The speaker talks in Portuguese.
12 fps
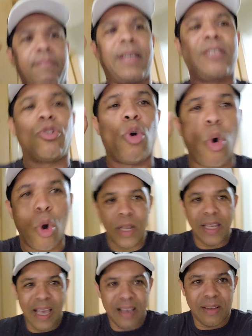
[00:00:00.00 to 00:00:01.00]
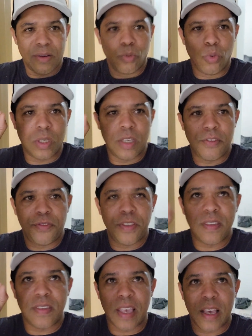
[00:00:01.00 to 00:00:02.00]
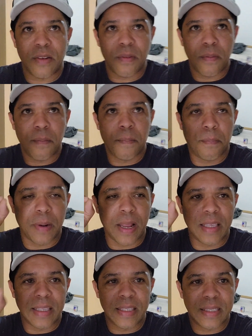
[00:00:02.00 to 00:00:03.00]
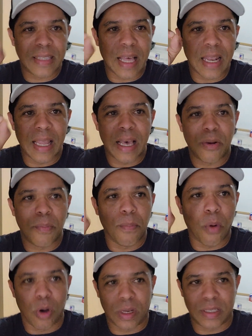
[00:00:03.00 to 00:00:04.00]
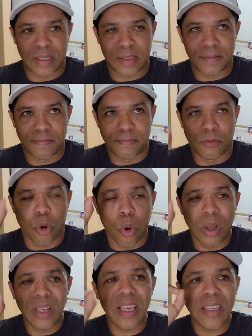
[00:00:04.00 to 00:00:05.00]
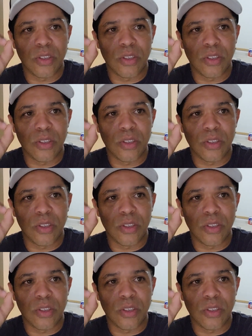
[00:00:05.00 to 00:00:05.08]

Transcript: Mas olha o que fizeram para instalar um box. Olha